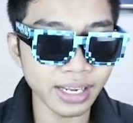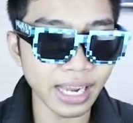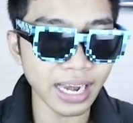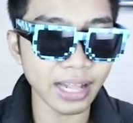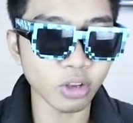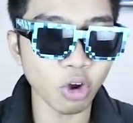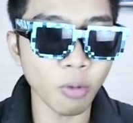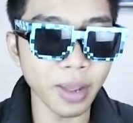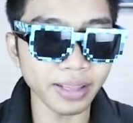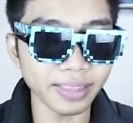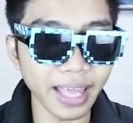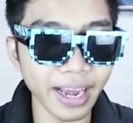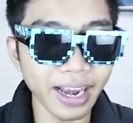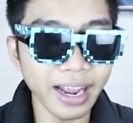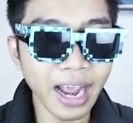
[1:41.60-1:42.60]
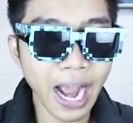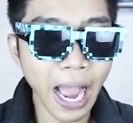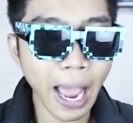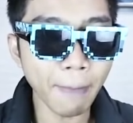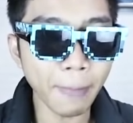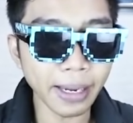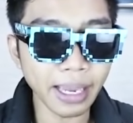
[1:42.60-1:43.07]
dan kalian komentar
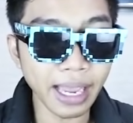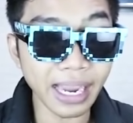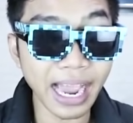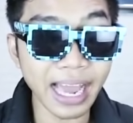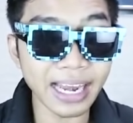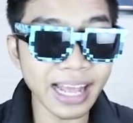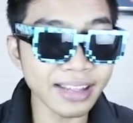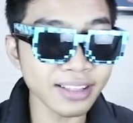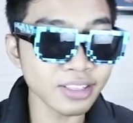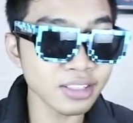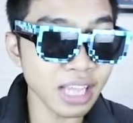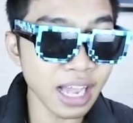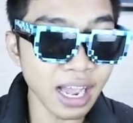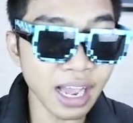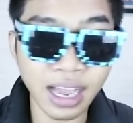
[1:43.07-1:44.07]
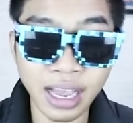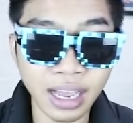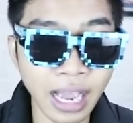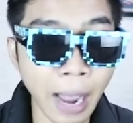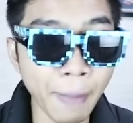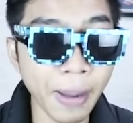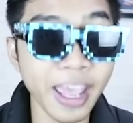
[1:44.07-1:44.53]
apakah kalian uh,
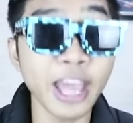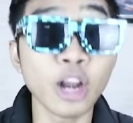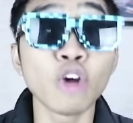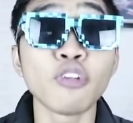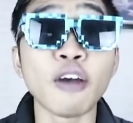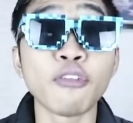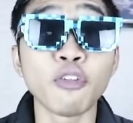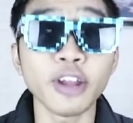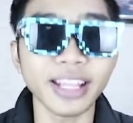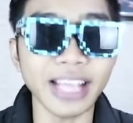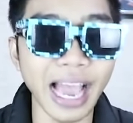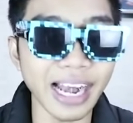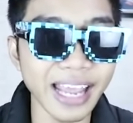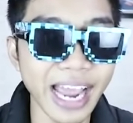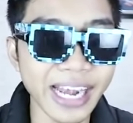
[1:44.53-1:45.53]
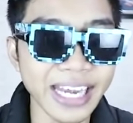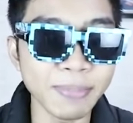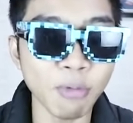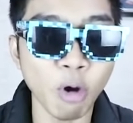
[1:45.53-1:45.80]
apa hero favorit kalian di